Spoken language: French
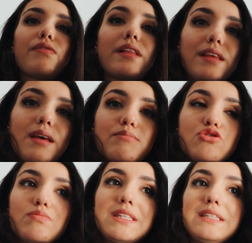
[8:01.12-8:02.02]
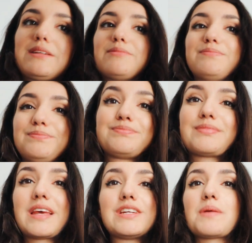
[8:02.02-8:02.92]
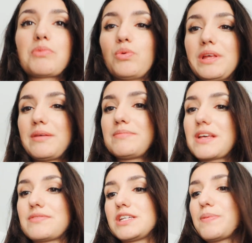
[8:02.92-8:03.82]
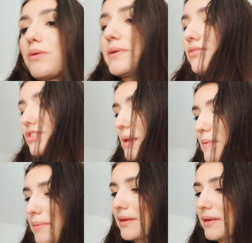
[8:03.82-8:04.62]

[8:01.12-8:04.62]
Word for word: on va faire des nems ce midi. J'aime trop les nems, ça faisait je sais pas combien de temps que je n'avais pas